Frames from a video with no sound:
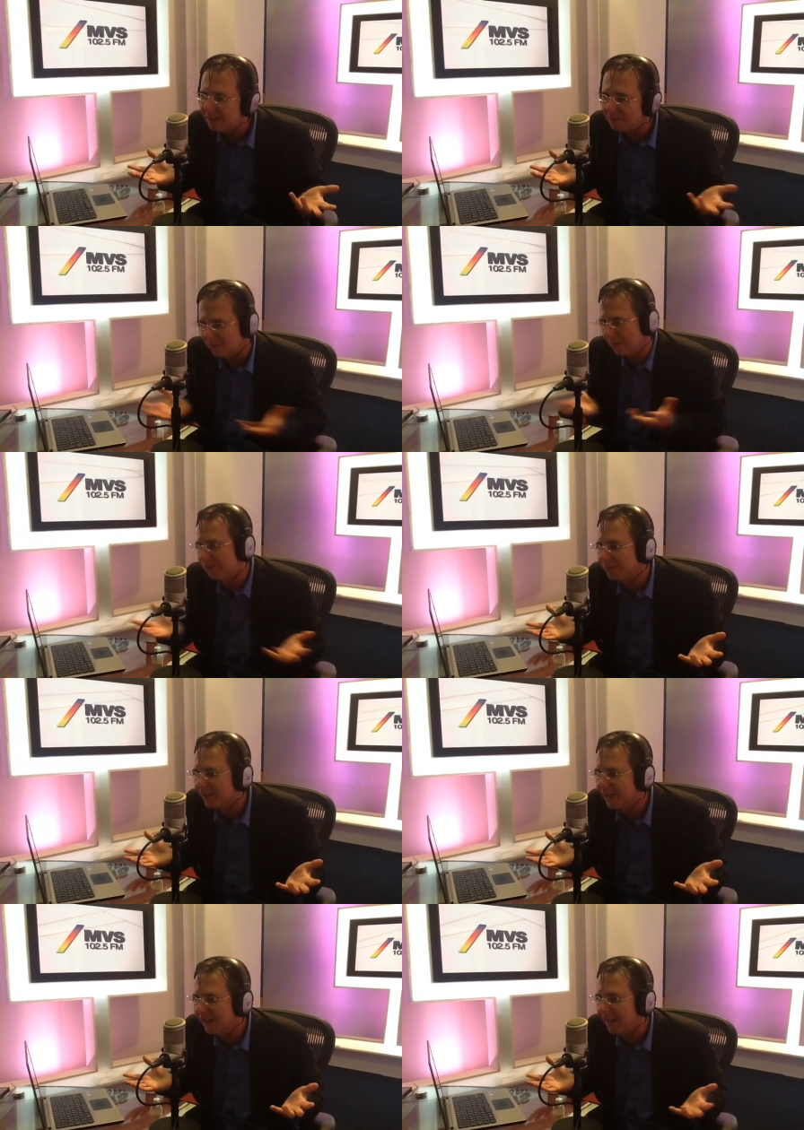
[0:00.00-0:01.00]
Pues va a
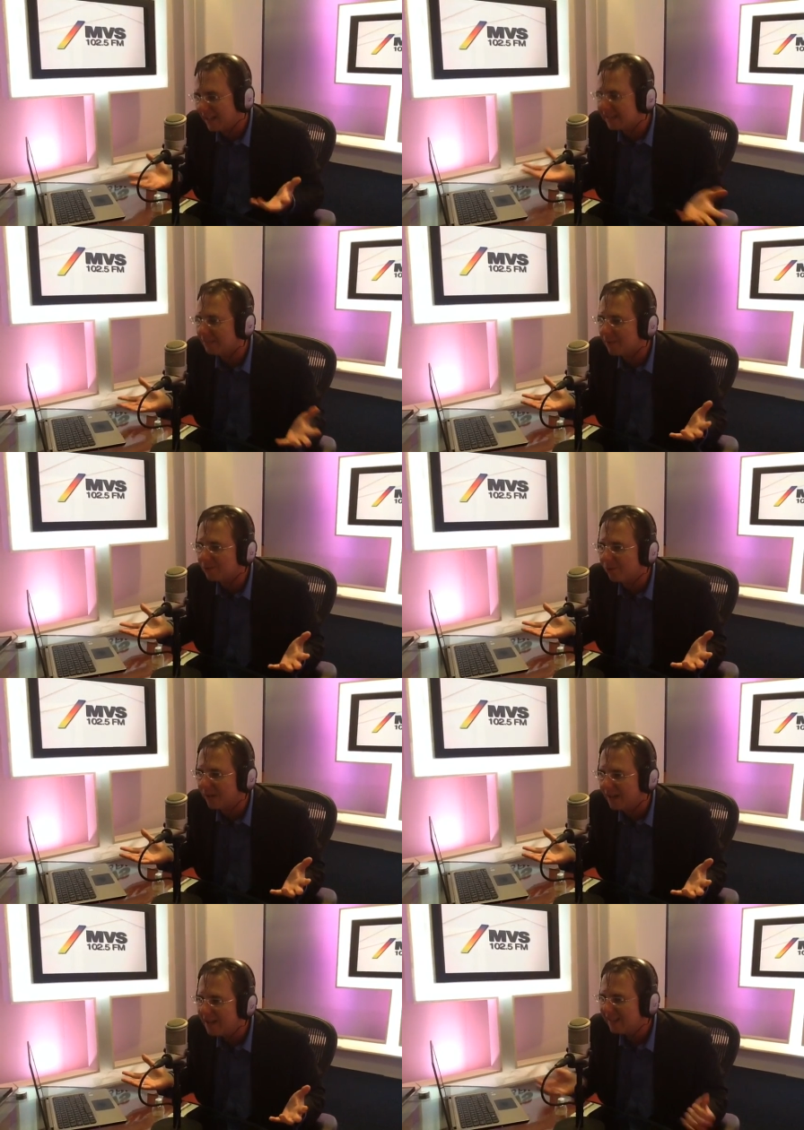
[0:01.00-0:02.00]
suceder que esa
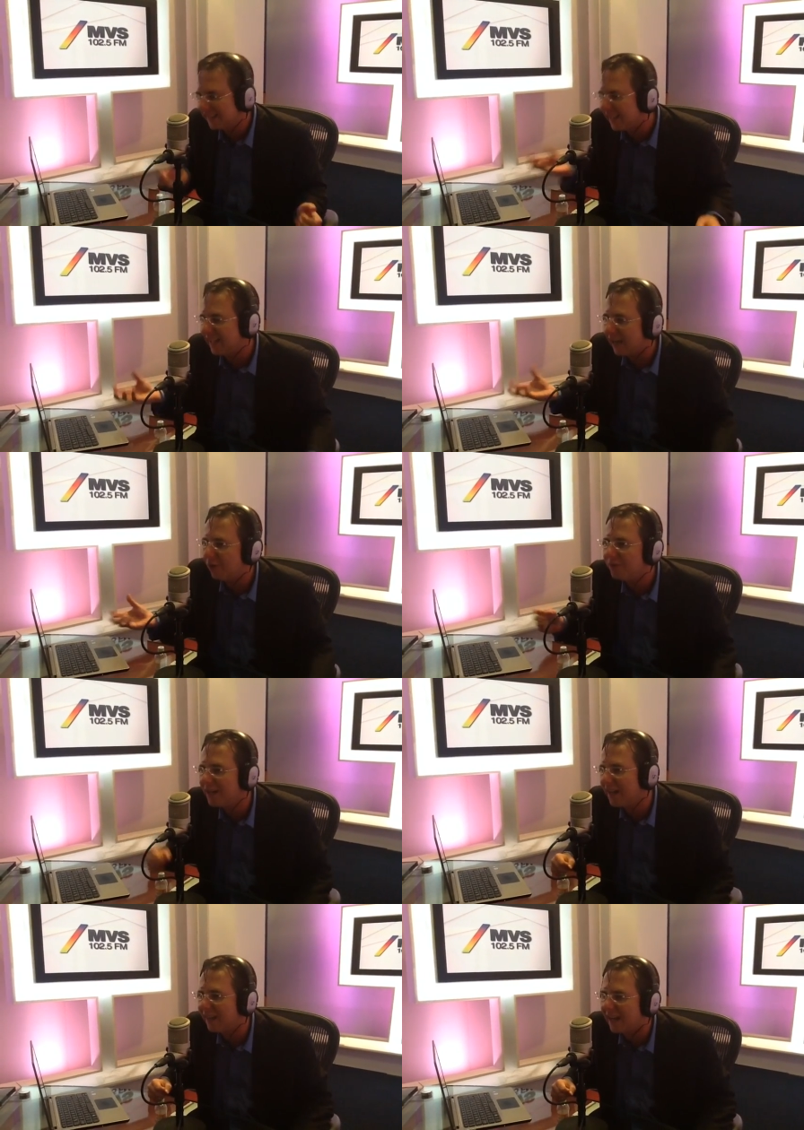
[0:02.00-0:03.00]
persona seguirá
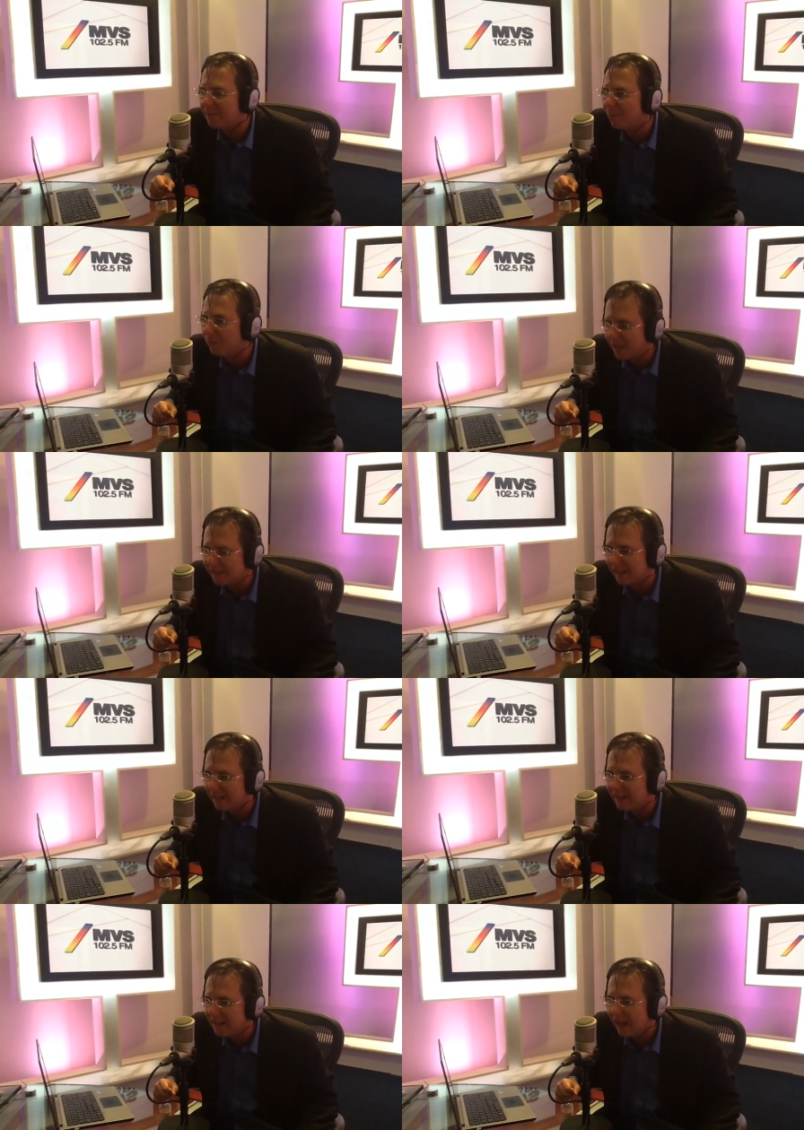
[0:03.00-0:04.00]
condenada a la pobreza.
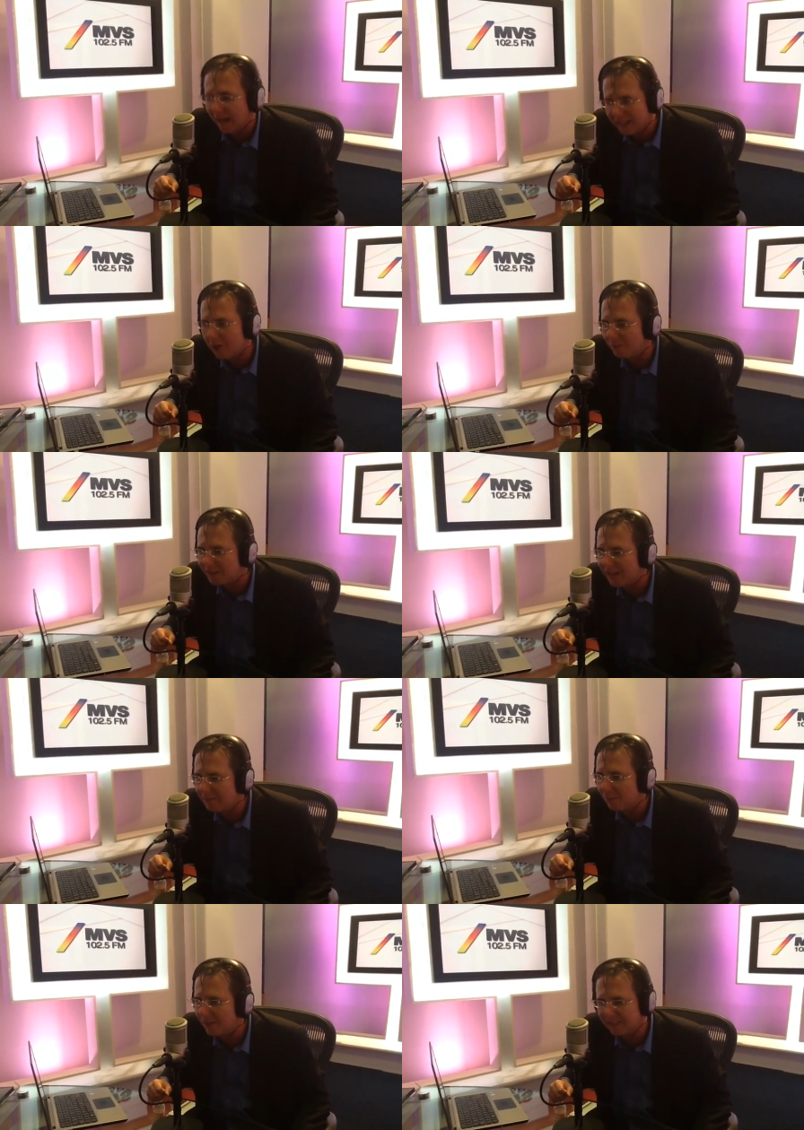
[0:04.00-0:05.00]
Hay que combatir
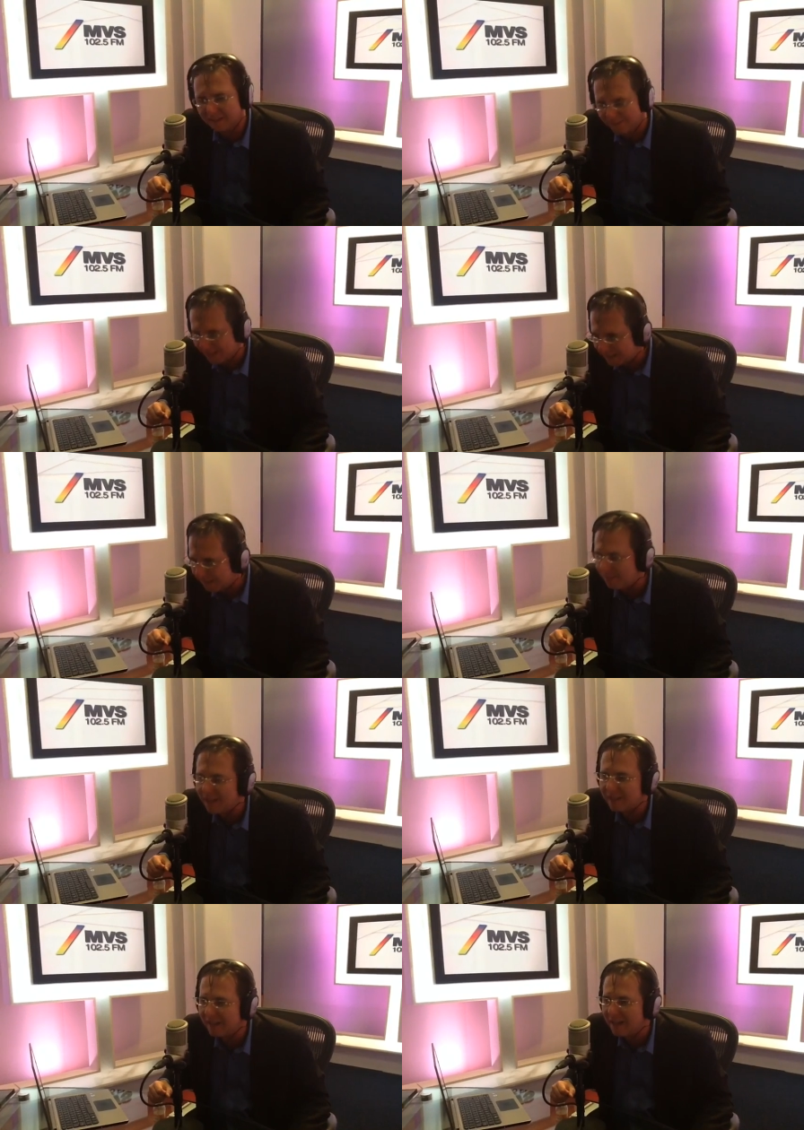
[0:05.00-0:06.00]
la pobreza
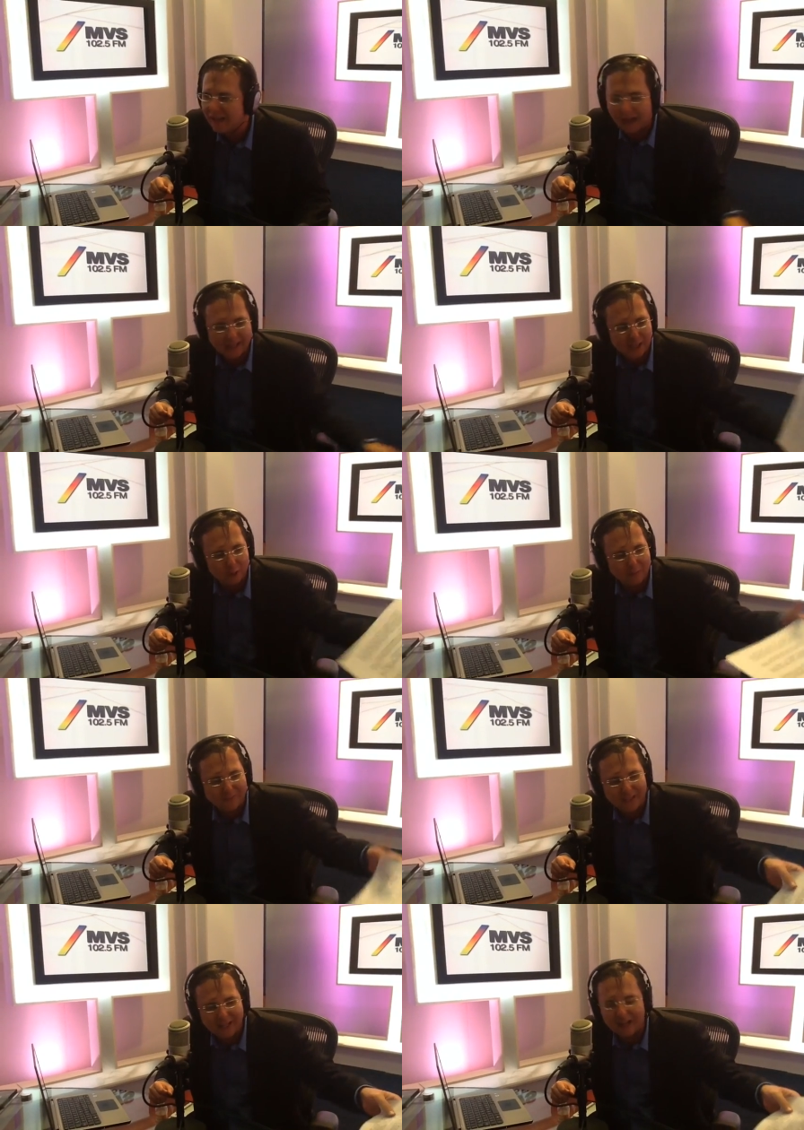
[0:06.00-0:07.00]
definitivamente. Hay que
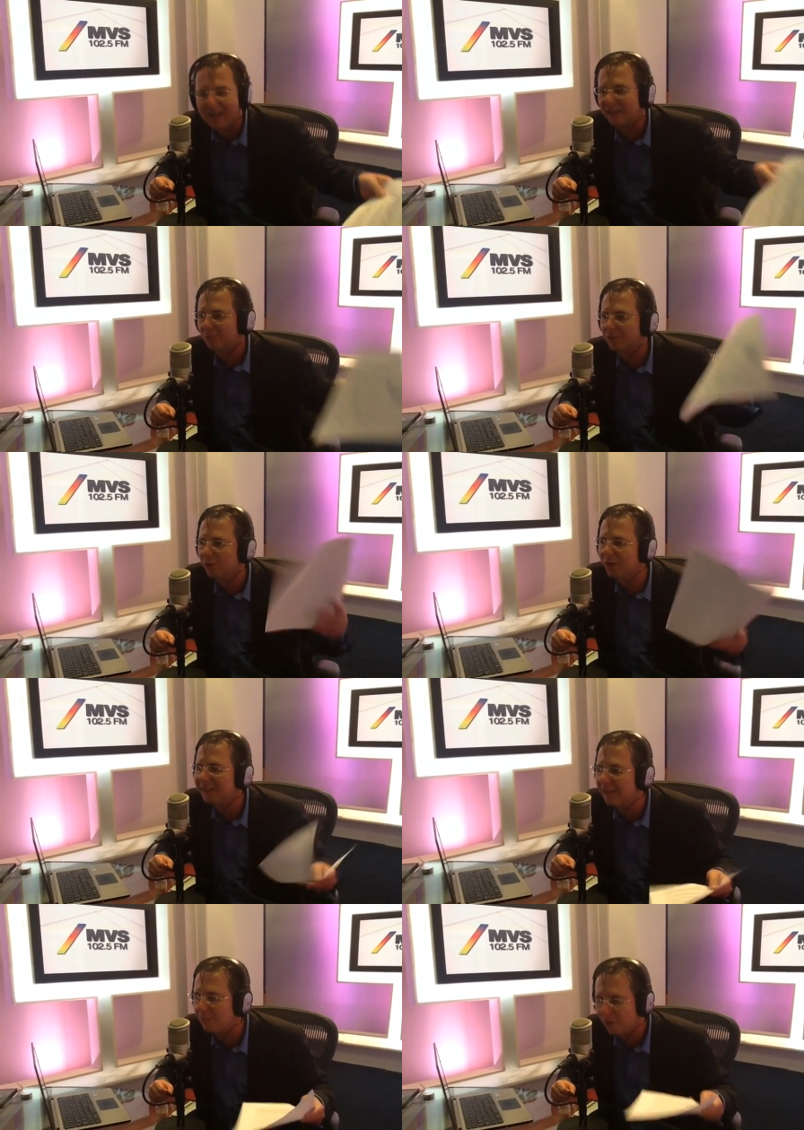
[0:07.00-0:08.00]
combatir las
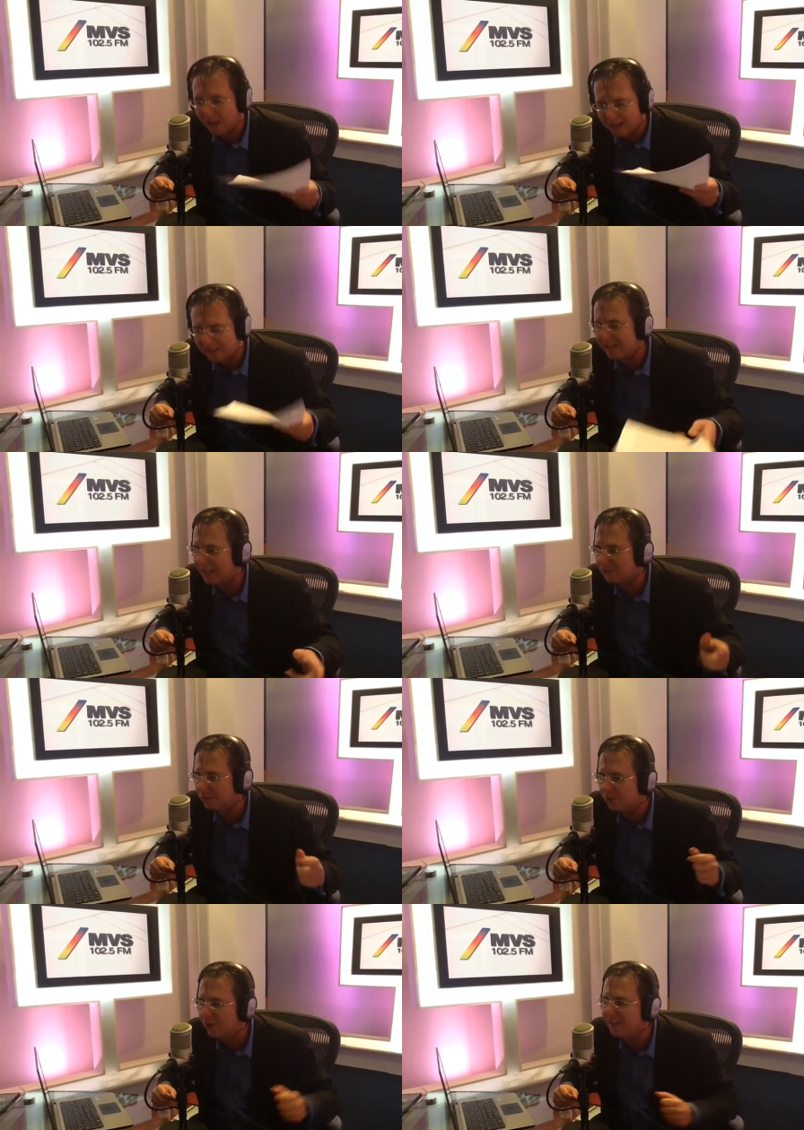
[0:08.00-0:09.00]
cuestiones laborales, las
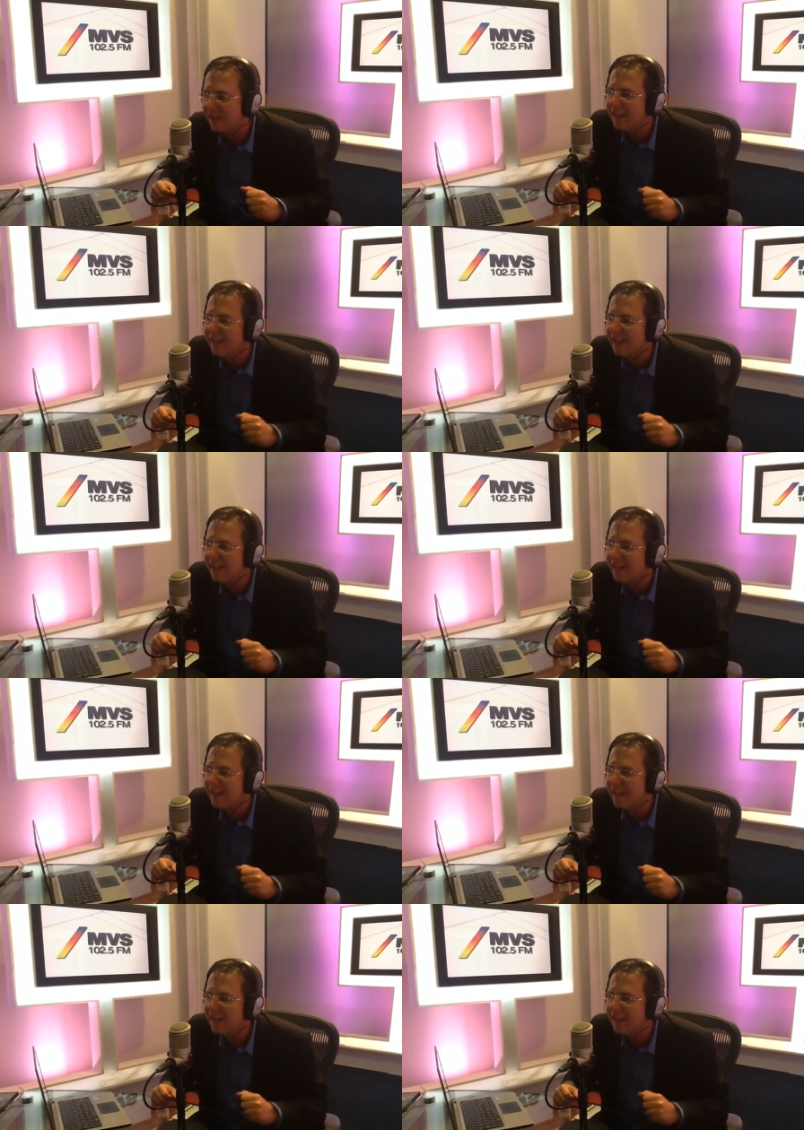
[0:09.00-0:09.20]
cuestiones